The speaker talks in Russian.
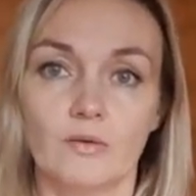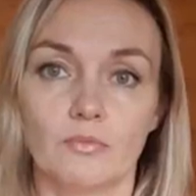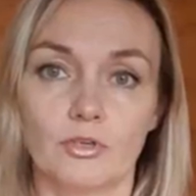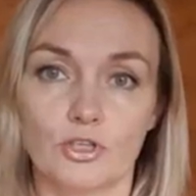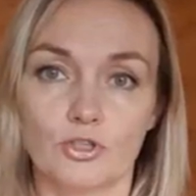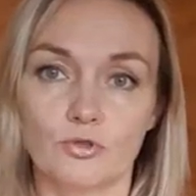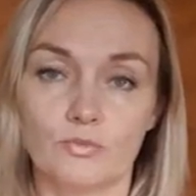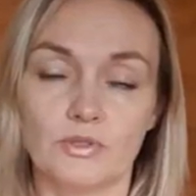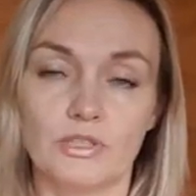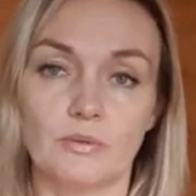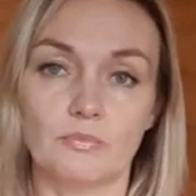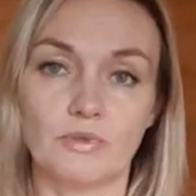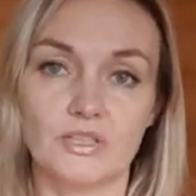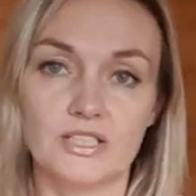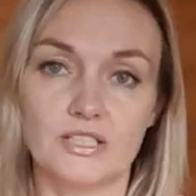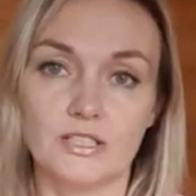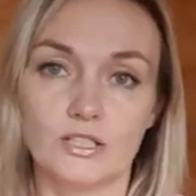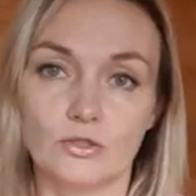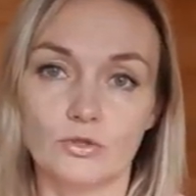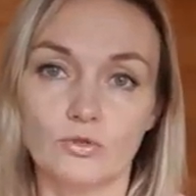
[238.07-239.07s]
прошу меня
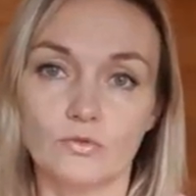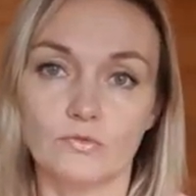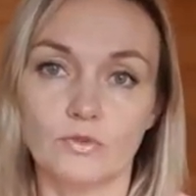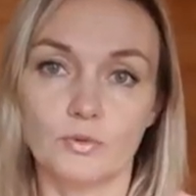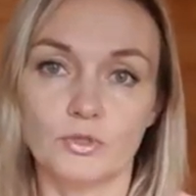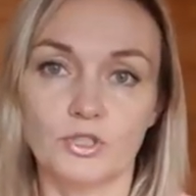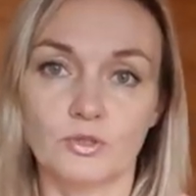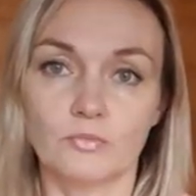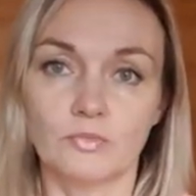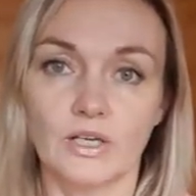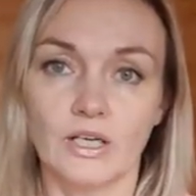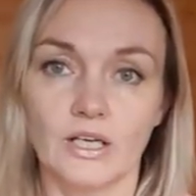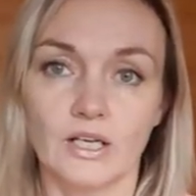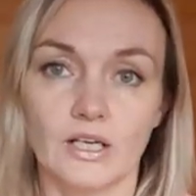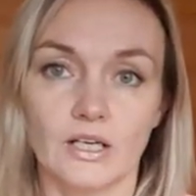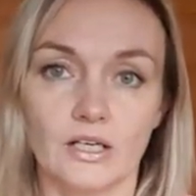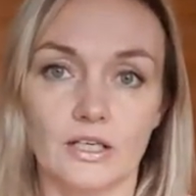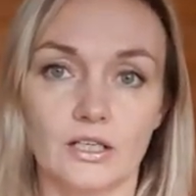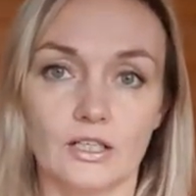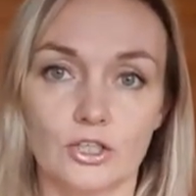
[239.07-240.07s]
простить. Ну, в общем,
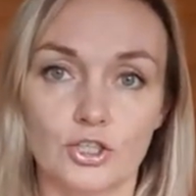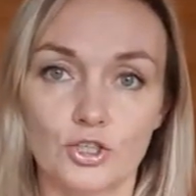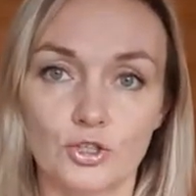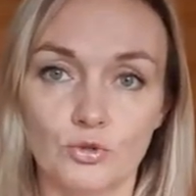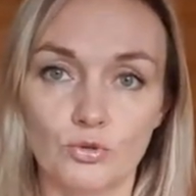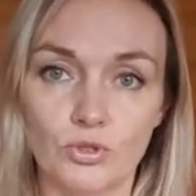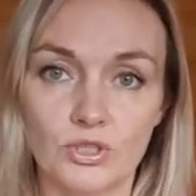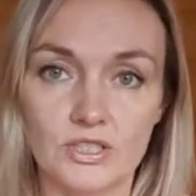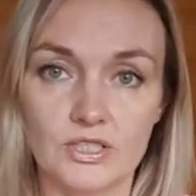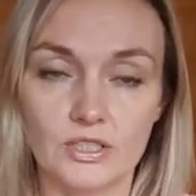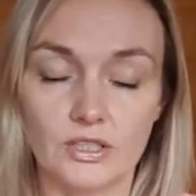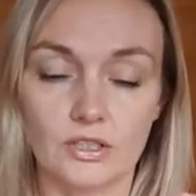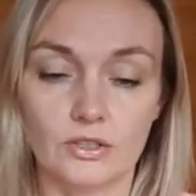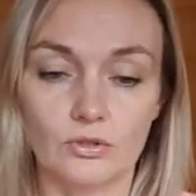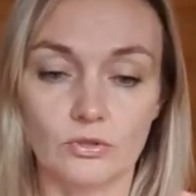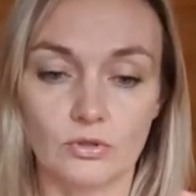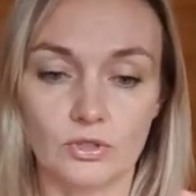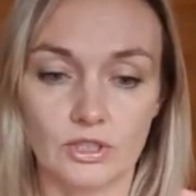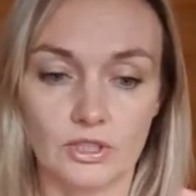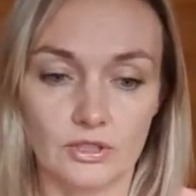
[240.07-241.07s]
э, штуки, за
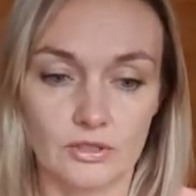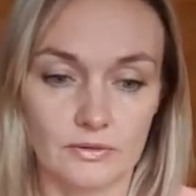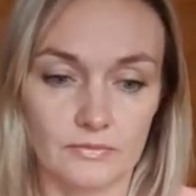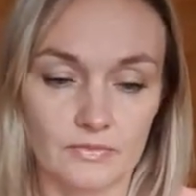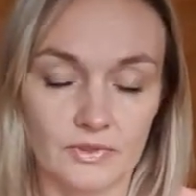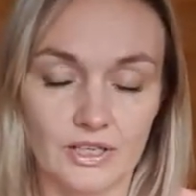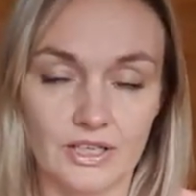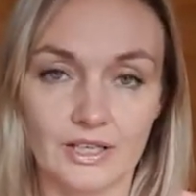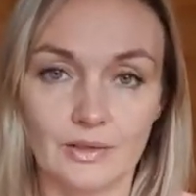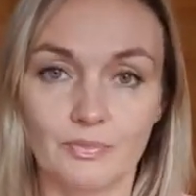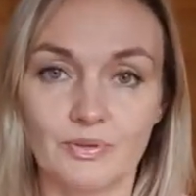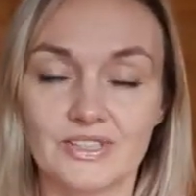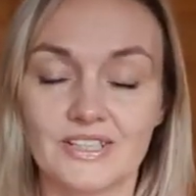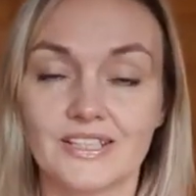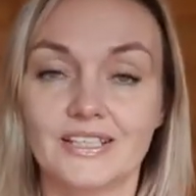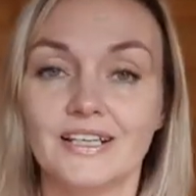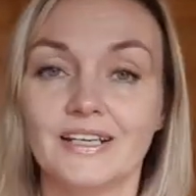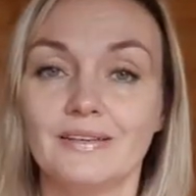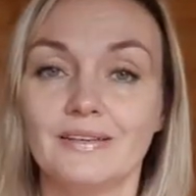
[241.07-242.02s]
которые крепится